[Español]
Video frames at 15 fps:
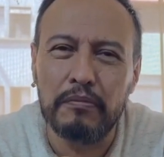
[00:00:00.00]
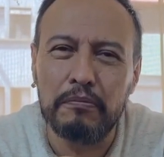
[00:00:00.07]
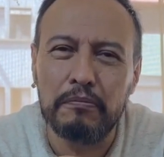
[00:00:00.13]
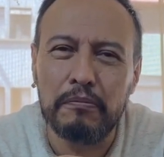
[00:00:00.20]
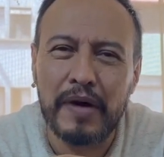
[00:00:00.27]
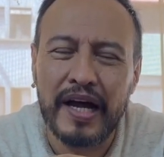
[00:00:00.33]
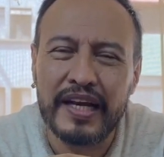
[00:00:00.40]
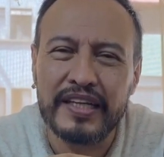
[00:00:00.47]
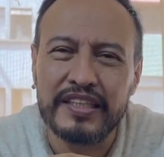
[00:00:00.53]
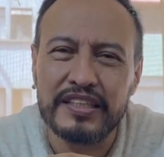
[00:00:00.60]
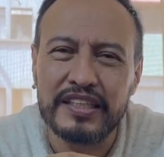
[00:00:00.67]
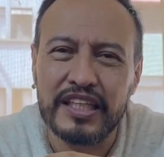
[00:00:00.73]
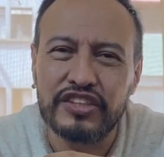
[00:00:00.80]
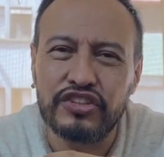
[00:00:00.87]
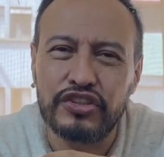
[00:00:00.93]

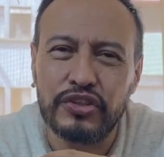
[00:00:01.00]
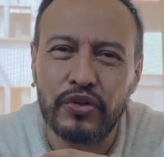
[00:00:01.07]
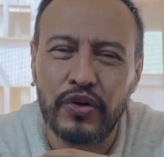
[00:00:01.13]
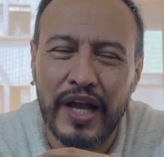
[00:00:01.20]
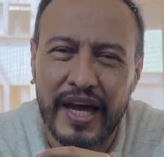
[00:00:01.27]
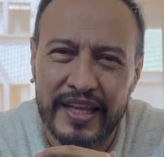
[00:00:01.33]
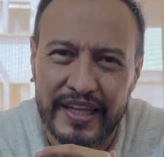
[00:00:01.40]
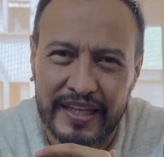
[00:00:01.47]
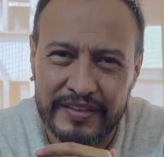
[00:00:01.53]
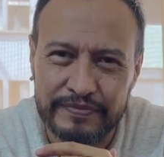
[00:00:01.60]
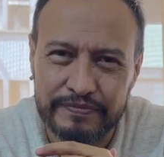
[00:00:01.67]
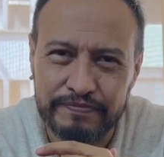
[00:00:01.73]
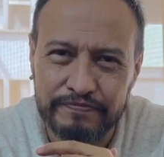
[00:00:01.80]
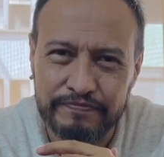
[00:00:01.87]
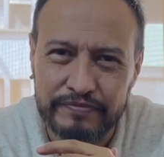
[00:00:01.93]
malintencionada,
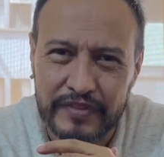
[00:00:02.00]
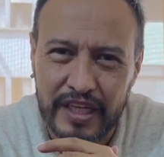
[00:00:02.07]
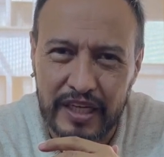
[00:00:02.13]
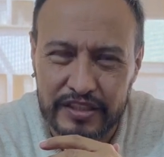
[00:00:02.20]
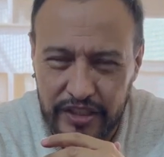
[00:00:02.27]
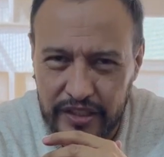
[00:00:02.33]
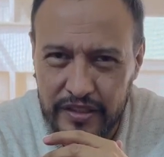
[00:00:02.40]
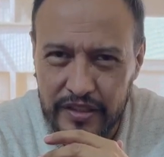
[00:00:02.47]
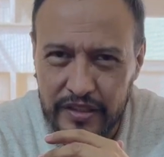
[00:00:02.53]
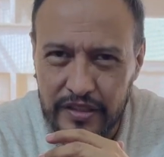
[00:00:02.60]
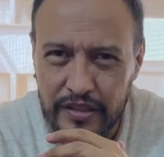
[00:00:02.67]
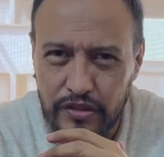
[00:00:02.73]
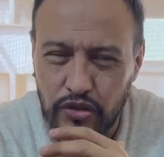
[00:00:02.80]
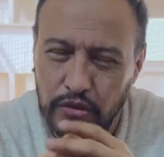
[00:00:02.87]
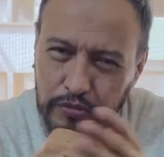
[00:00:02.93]
así
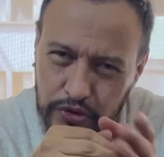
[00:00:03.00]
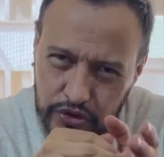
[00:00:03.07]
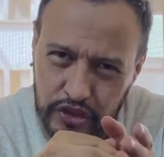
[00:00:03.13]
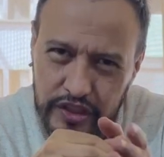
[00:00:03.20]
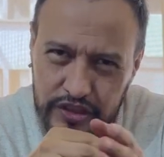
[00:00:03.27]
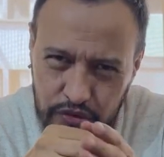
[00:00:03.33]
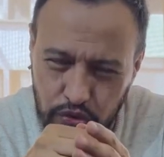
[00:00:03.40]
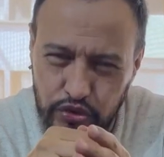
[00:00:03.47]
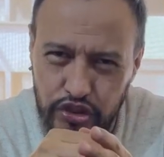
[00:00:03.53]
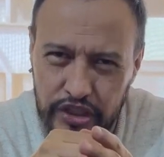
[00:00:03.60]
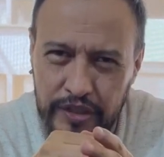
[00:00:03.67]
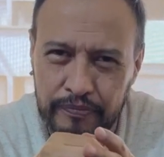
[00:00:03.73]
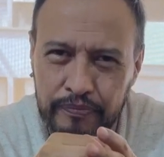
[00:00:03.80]
como se escucha.